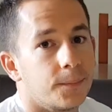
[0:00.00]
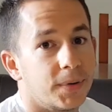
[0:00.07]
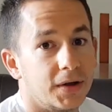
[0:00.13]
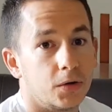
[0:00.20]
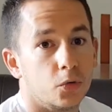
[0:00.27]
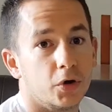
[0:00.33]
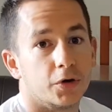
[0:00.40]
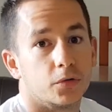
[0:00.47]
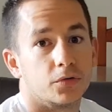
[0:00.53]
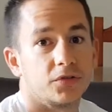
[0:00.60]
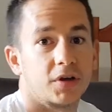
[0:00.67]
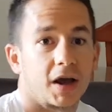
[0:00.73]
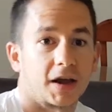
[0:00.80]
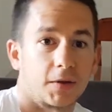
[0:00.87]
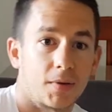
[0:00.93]
Pero bueno,
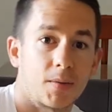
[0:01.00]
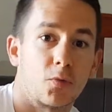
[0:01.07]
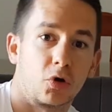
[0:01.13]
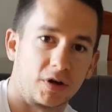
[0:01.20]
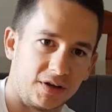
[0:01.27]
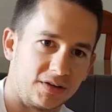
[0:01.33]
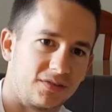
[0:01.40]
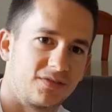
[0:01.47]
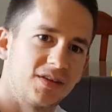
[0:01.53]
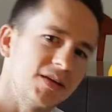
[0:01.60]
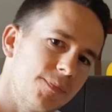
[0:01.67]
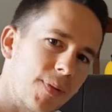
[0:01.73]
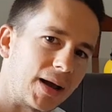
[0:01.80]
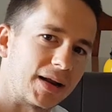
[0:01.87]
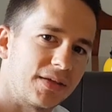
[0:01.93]
ya que vemos que sí
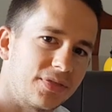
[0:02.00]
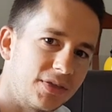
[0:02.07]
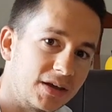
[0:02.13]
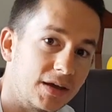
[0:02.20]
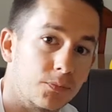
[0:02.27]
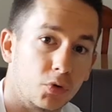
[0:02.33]
parece que